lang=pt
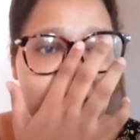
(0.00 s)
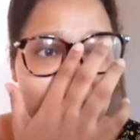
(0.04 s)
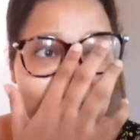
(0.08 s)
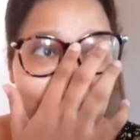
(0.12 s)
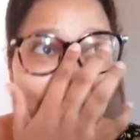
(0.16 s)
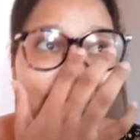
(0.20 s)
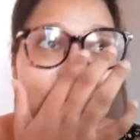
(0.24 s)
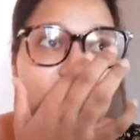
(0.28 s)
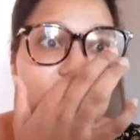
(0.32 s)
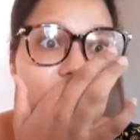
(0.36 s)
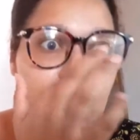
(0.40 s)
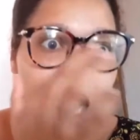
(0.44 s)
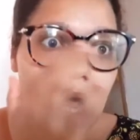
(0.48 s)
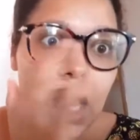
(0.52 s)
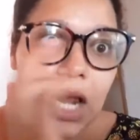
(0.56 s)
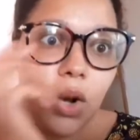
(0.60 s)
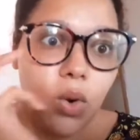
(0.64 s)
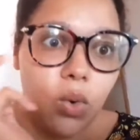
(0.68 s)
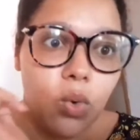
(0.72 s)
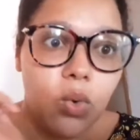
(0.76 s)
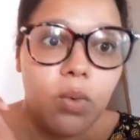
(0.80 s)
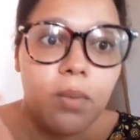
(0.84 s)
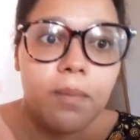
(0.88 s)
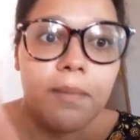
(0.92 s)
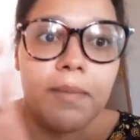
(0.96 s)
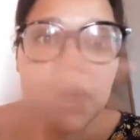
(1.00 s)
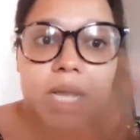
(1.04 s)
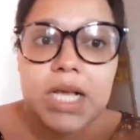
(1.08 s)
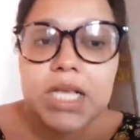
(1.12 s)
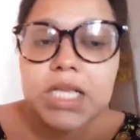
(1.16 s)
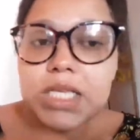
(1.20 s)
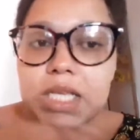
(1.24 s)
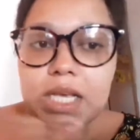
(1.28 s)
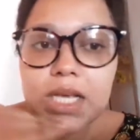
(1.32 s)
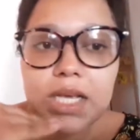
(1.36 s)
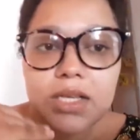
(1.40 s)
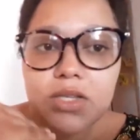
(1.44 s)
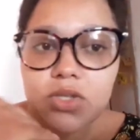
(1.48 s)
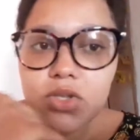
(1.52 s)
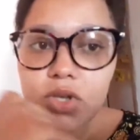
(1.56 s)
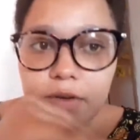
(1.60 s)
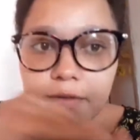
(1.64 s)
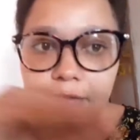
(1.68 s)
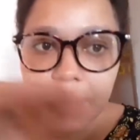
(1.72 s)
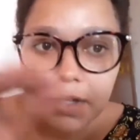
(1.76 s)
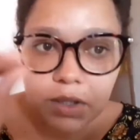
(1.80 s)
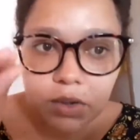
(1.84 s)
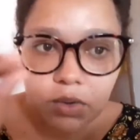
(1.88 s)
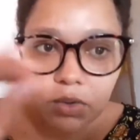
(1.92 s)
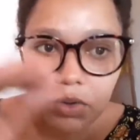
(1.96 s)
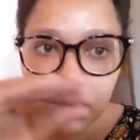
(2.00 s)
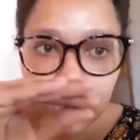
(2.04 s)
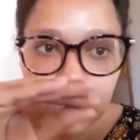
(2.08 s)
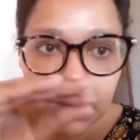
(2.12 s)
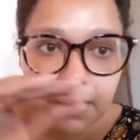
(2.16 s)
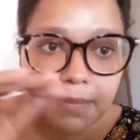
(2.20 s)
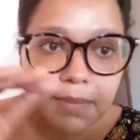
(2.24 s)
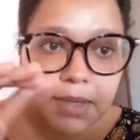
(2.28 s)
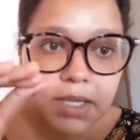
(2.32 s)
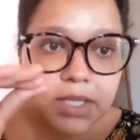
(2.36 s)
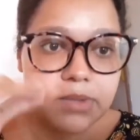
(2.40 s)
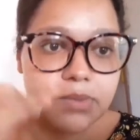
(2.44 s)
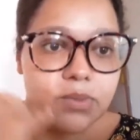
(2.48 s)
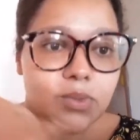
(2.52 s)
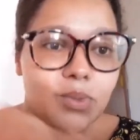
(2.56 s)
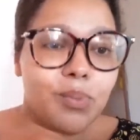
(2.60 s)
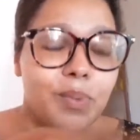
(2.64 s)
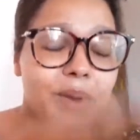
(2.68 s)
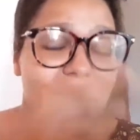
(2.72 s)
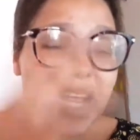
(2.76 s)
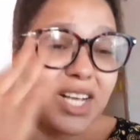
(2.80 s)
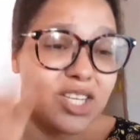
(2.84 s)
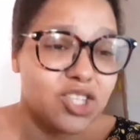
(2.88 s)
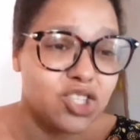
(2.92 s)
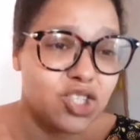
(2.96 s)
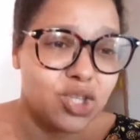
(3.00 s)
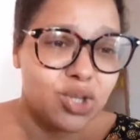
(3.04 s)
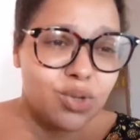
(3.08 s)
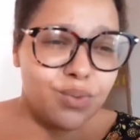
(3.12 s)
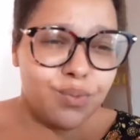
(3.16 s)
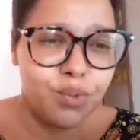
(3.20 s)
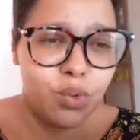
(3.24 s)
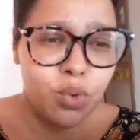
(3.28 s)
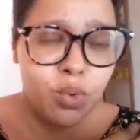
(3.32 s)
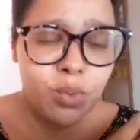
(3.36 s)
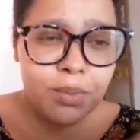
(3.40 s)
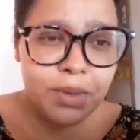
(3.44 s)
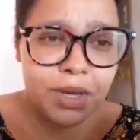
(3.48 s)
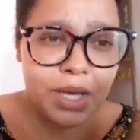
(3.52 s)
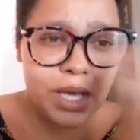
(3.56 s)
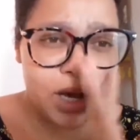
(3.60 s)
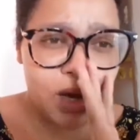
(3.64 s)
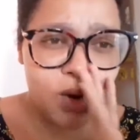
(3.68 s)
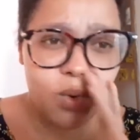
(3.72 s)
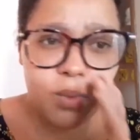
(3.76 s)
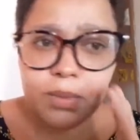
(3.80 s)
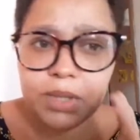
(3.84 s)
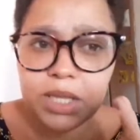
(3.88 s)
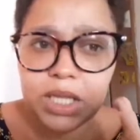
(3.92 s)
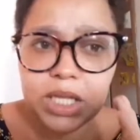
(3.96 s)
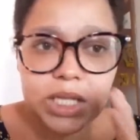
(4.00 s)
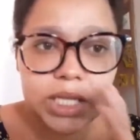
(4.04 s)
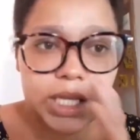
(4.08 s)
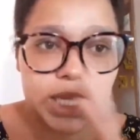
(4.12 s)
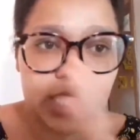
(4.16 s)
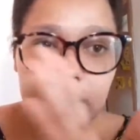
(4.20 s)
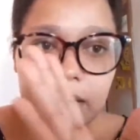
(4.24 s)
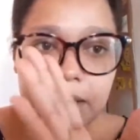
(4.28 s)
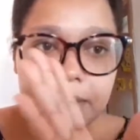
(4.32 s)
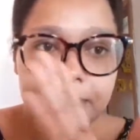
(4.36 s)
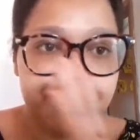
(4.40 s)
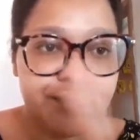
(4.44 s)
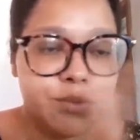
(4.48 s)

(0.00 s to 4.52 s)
nesse calor, mas é só verdurinha mesmo. Pra gente, eu vou comer a comida dela.